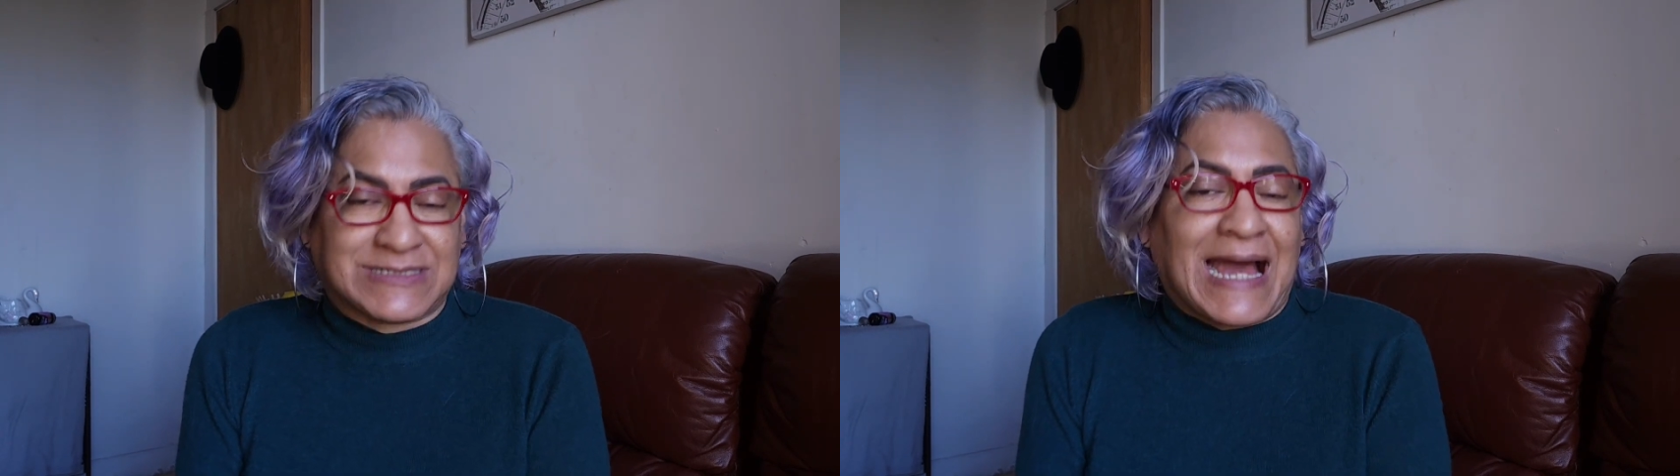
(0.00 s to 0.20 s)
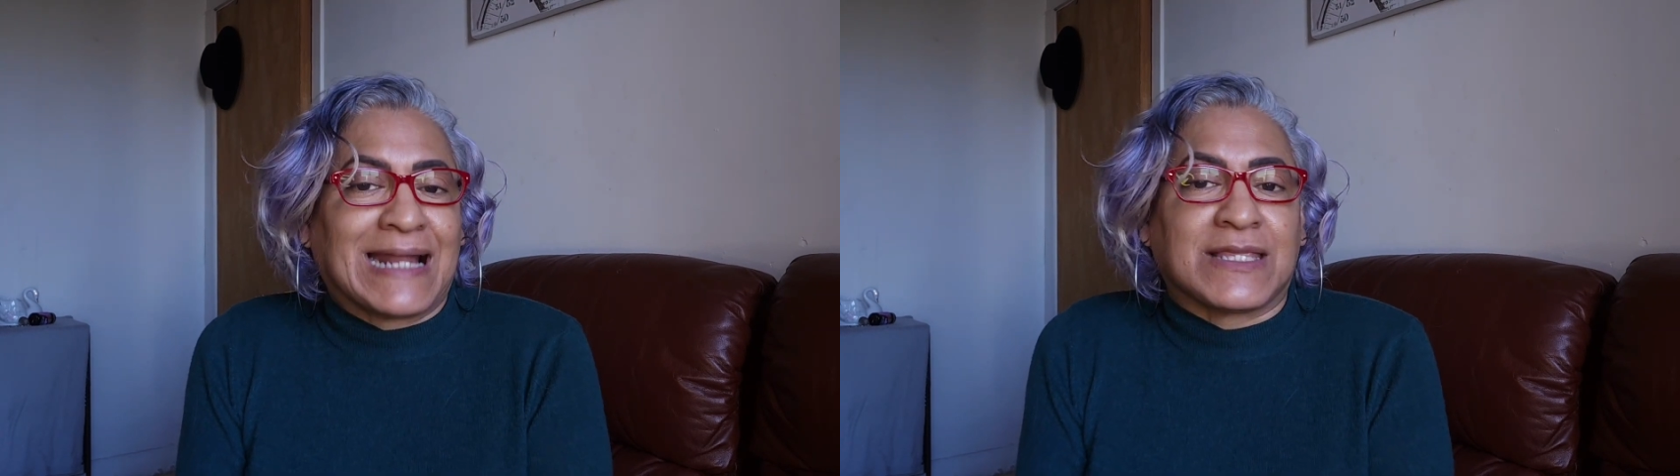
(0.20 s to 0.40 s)

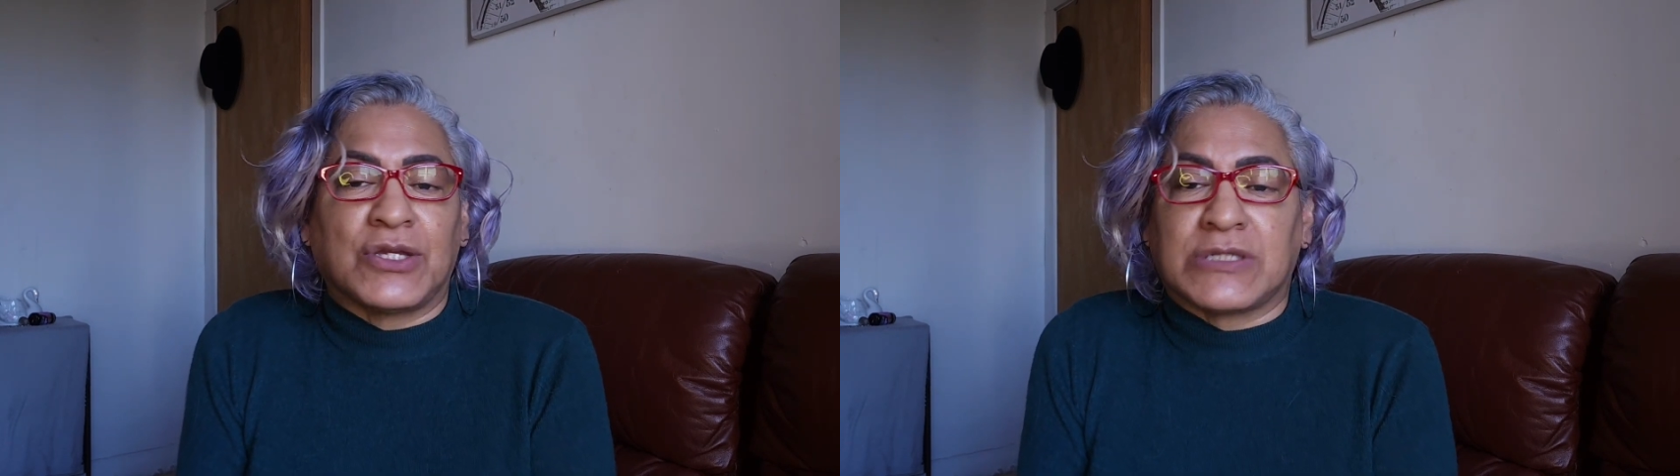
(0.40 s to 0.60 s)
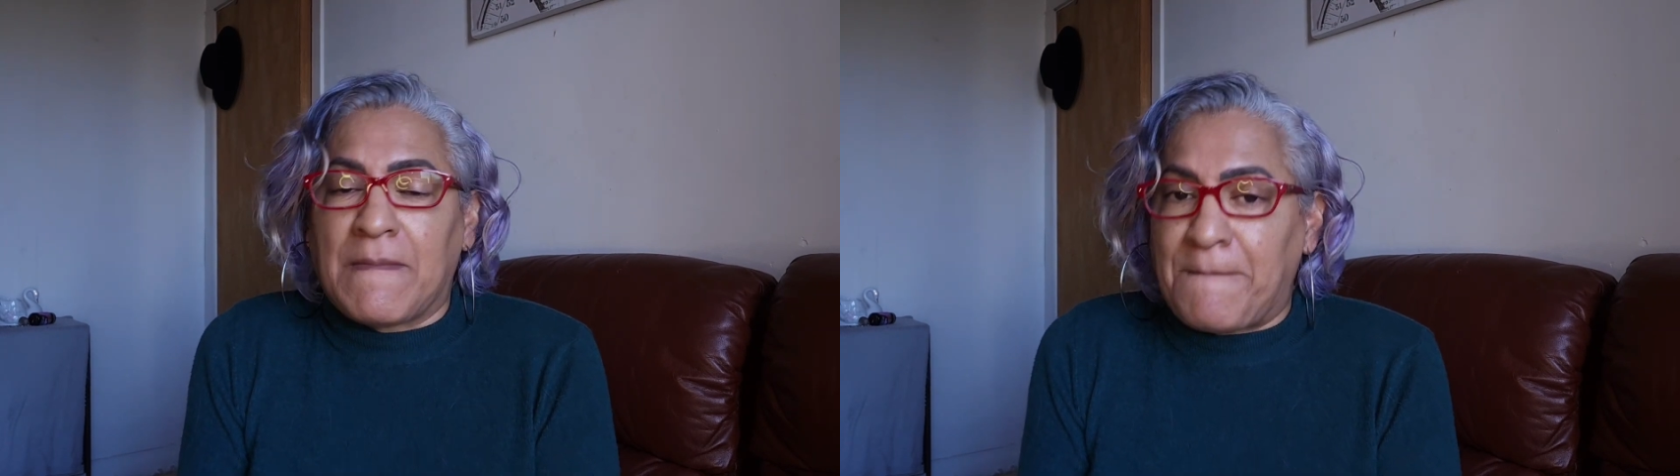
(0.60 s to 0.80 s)

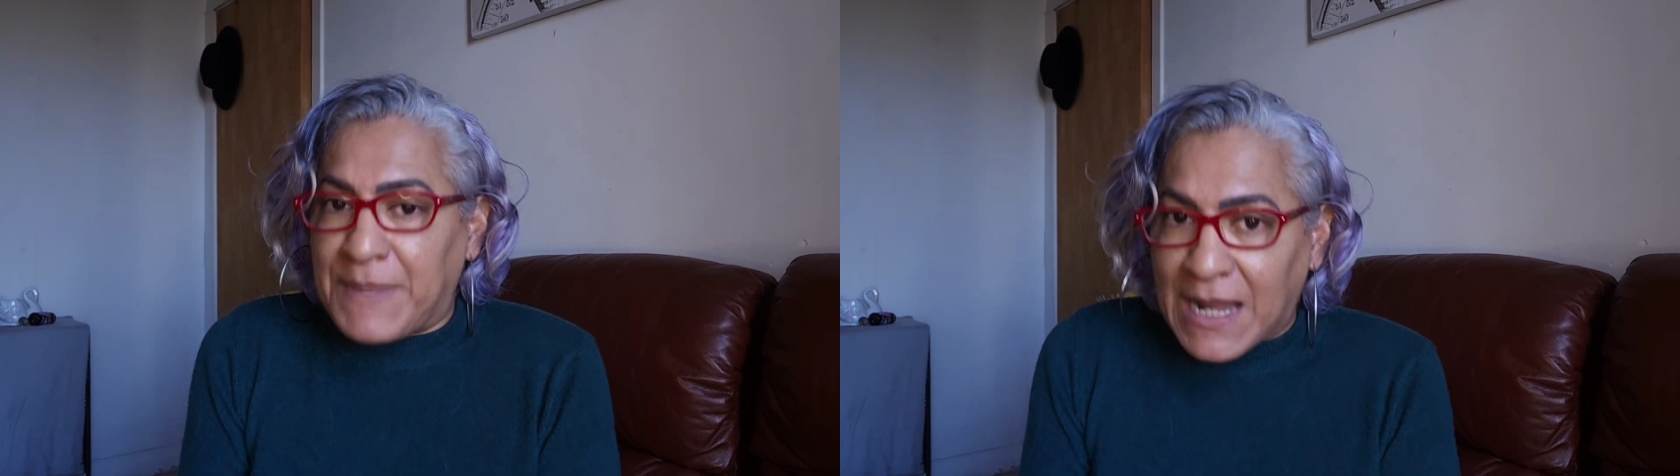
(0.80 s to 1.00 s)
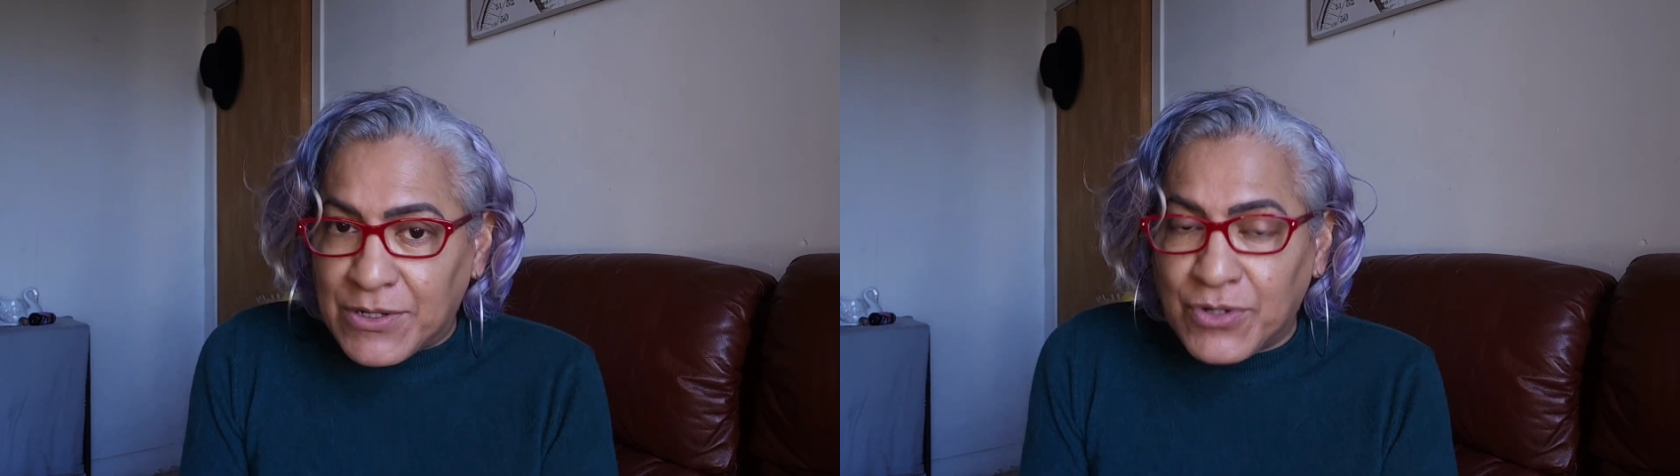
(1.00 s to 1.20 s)
tarde o
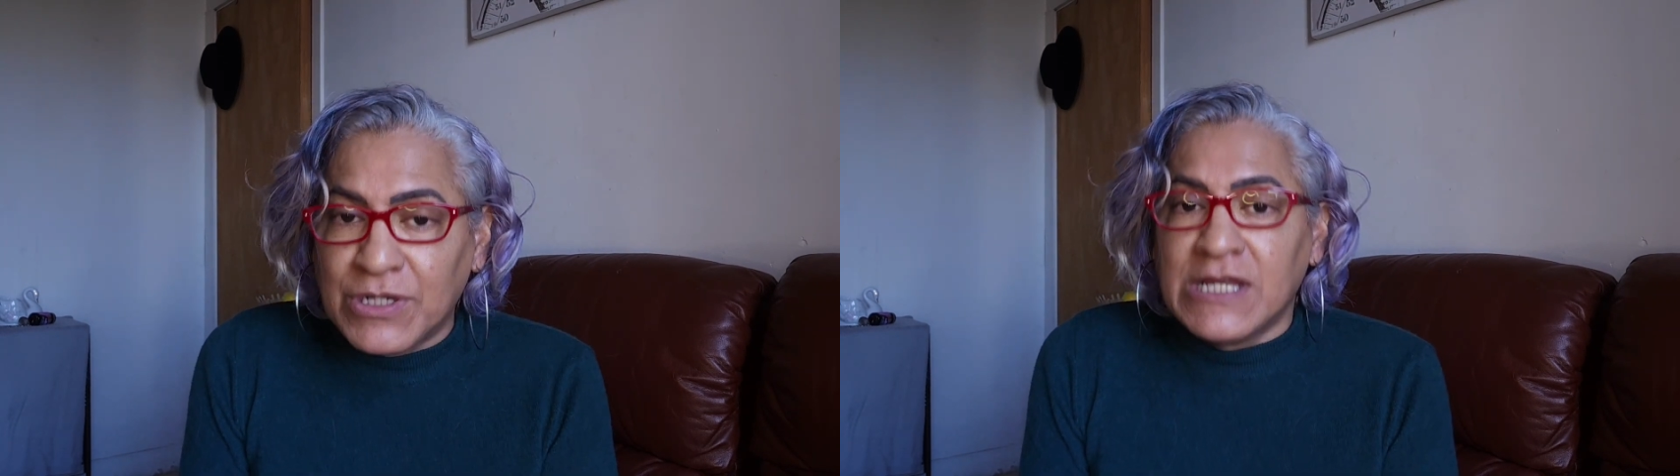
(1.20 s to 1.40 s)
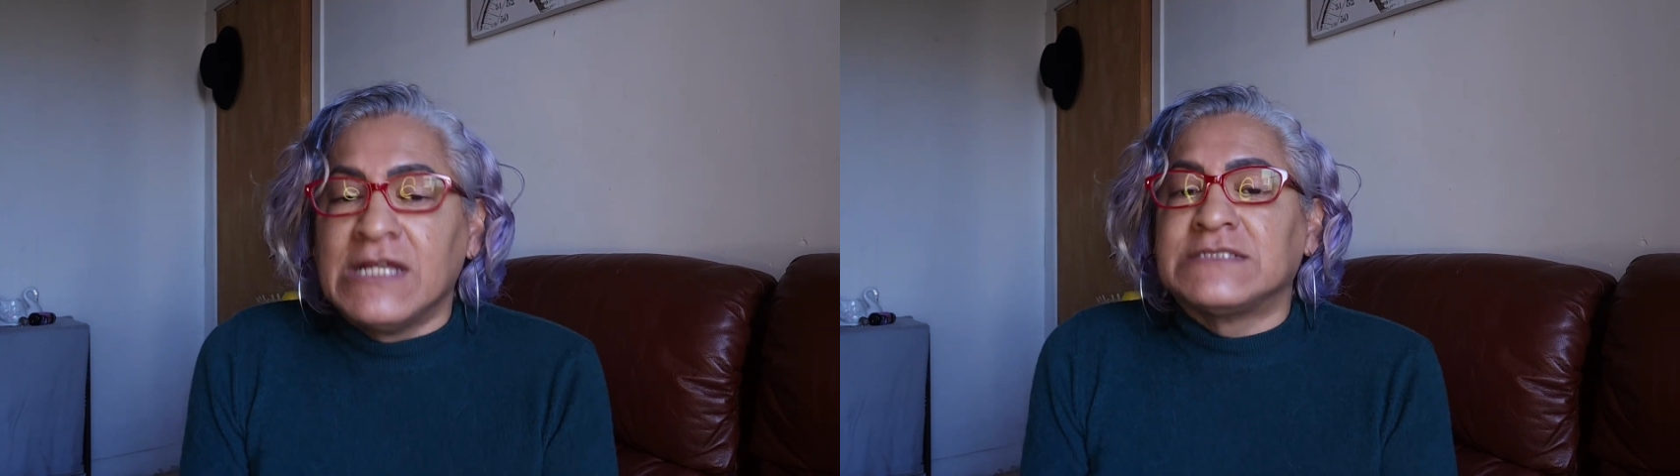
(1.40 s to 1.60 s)
temprano,